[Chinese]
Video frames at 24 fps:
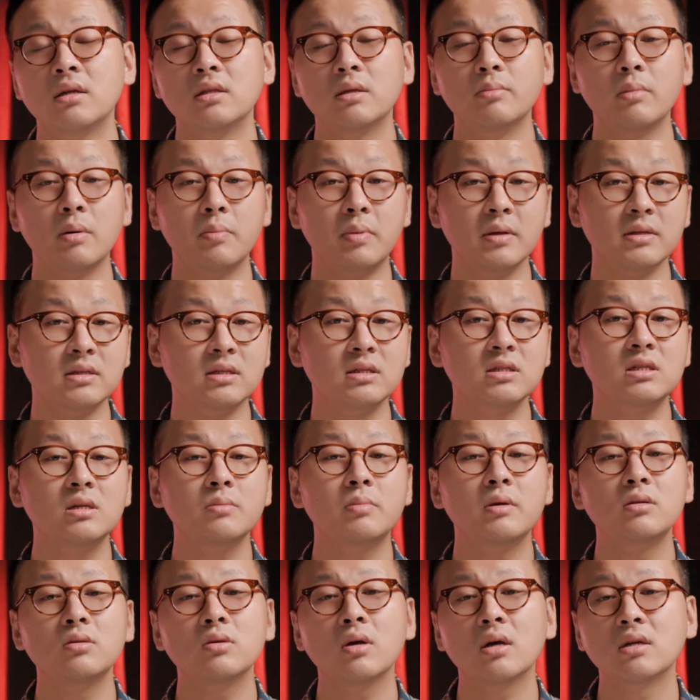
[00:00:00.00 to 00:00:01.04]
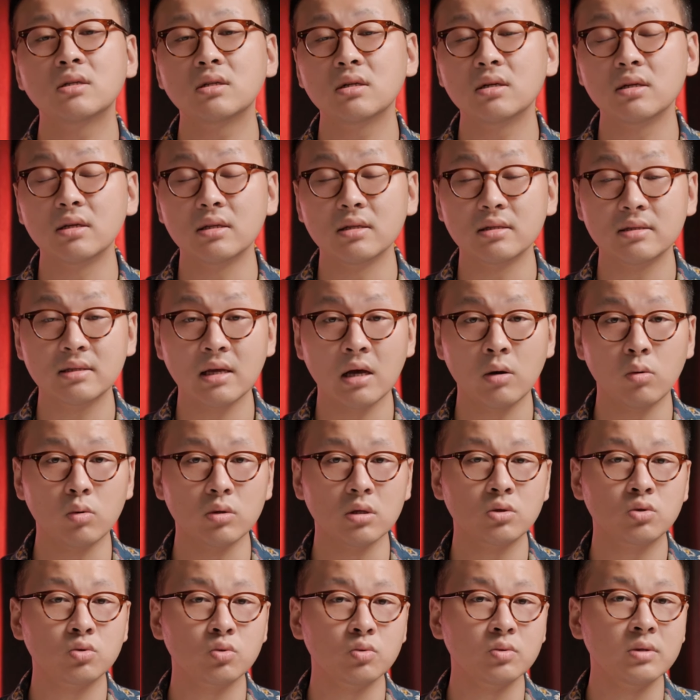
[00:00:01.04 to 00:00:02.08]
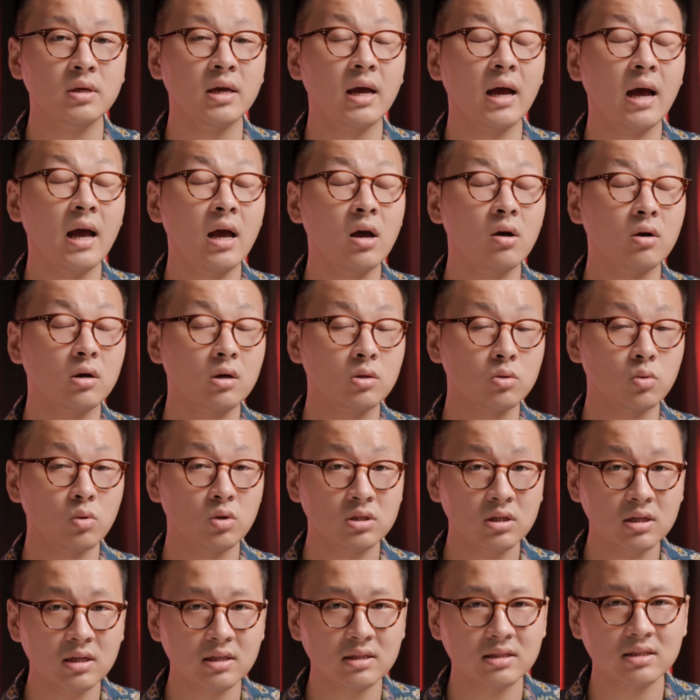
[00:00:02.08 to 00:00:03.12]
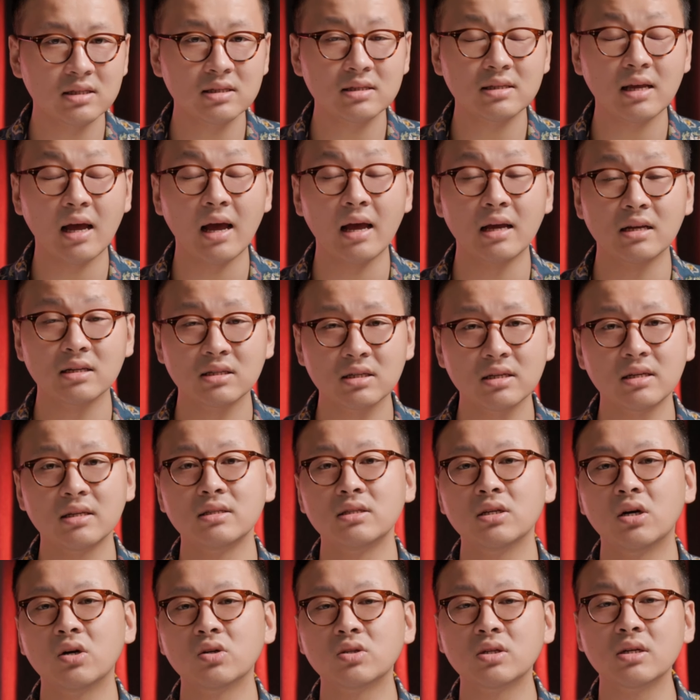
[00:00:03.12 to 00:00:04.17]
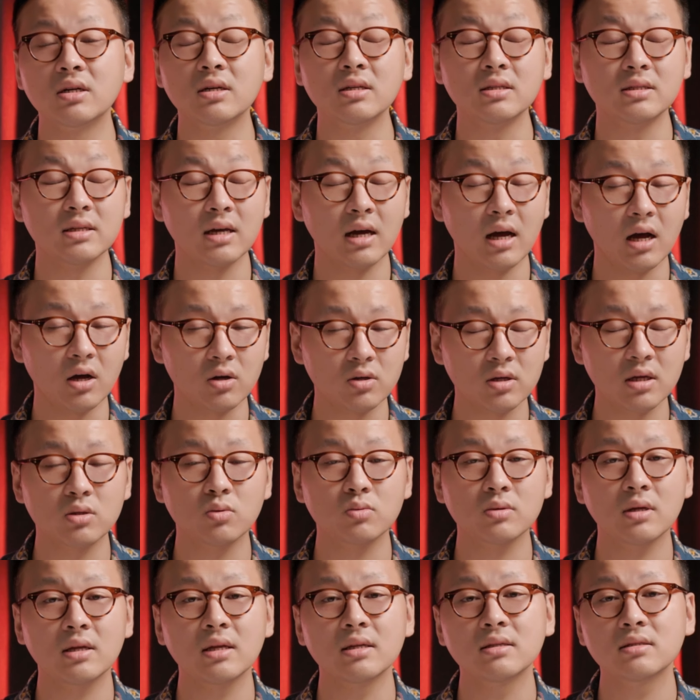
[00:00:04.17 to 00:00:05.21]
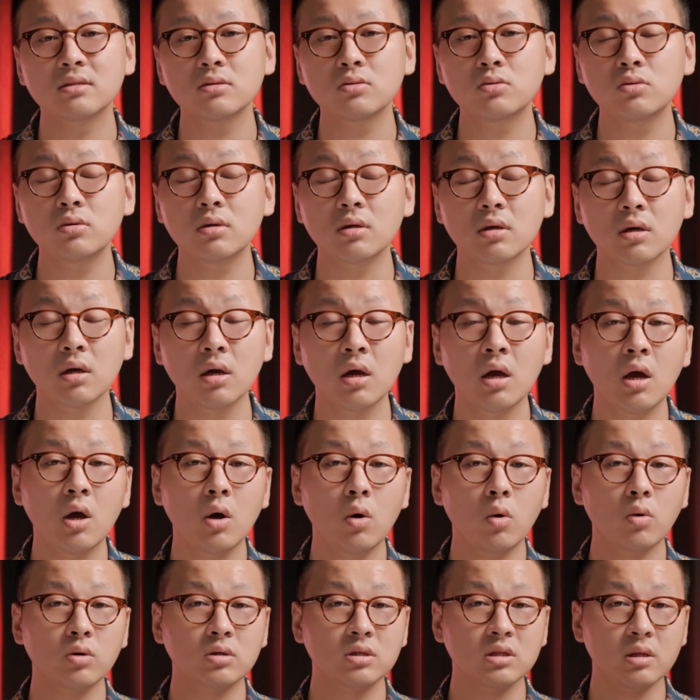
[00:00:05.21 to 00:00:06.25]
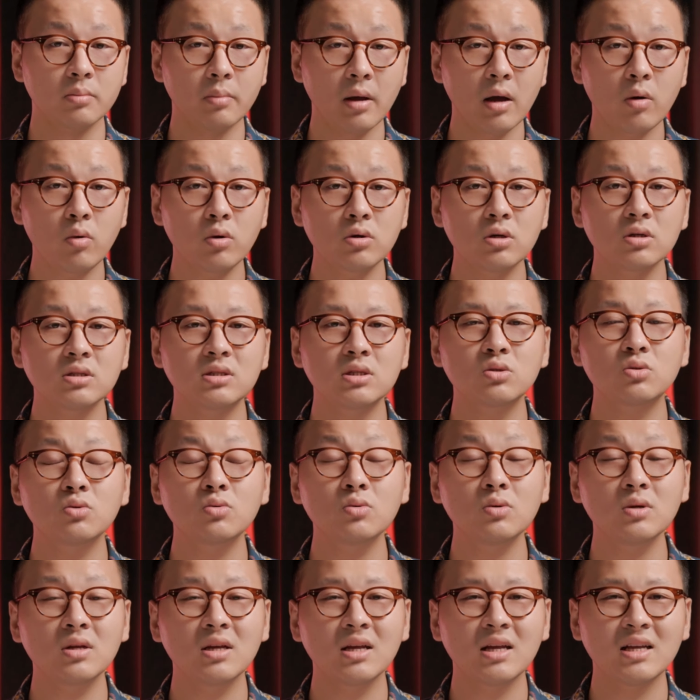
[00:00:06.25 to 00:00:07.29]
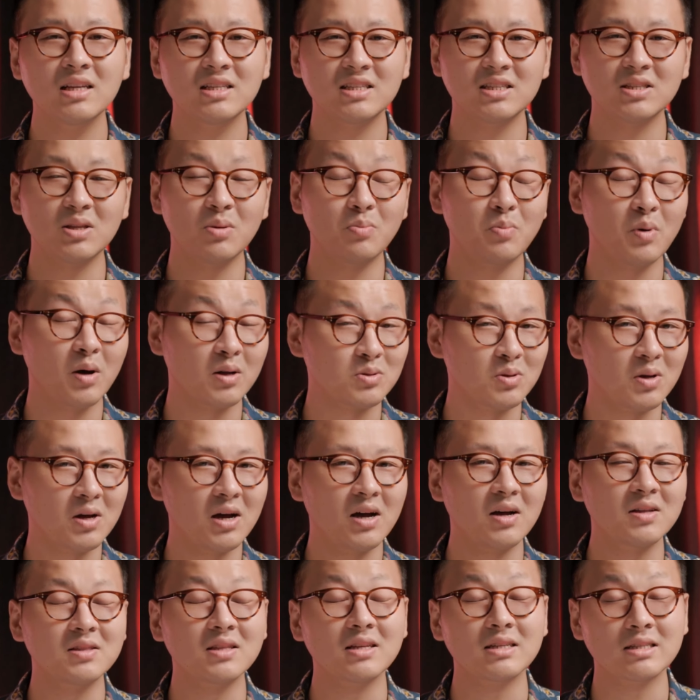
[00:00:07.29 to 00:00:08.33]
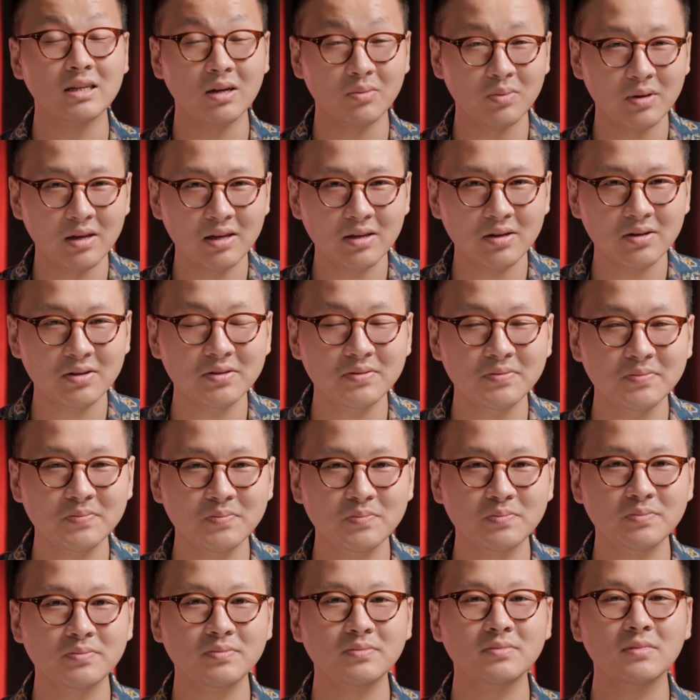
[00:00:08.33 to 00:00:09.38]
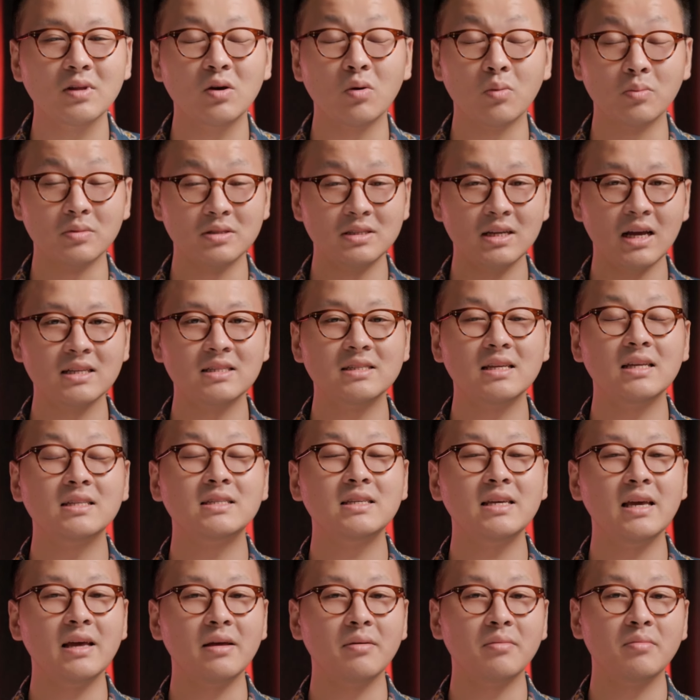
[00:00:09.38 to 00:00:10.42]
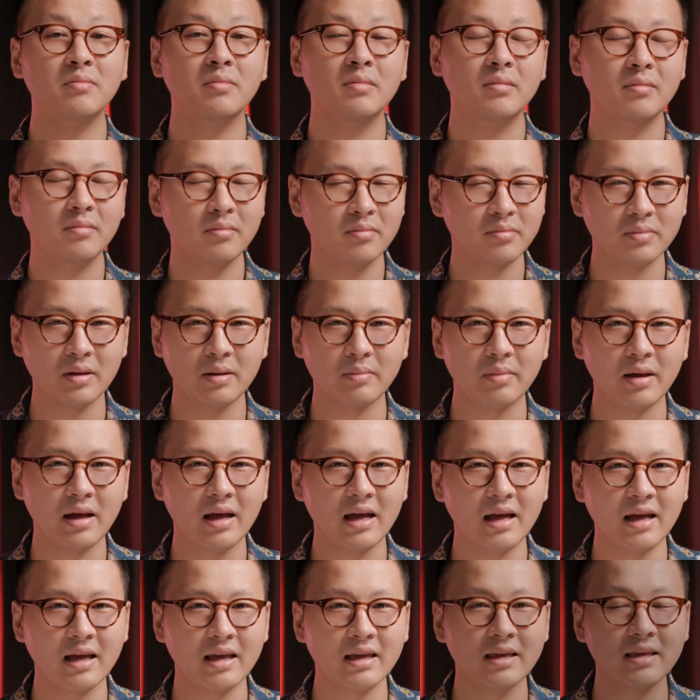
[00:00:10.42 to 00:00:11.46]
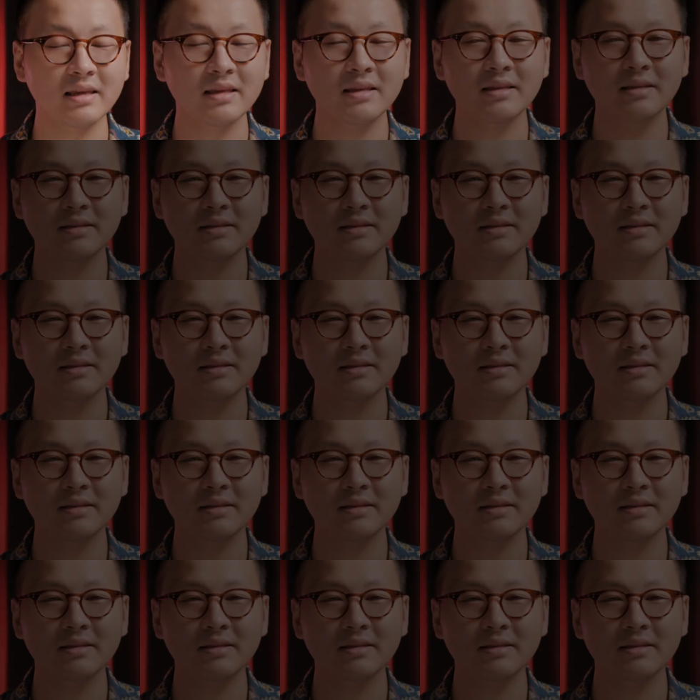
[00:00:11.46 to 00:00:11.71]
那么本期视频就到这里，在我的主页还有更多摄影器材、摄影教程以及行业动态的资讯。我是能拍或者七叔，记得保存好你的照片哟。我们下期再见，拜拜。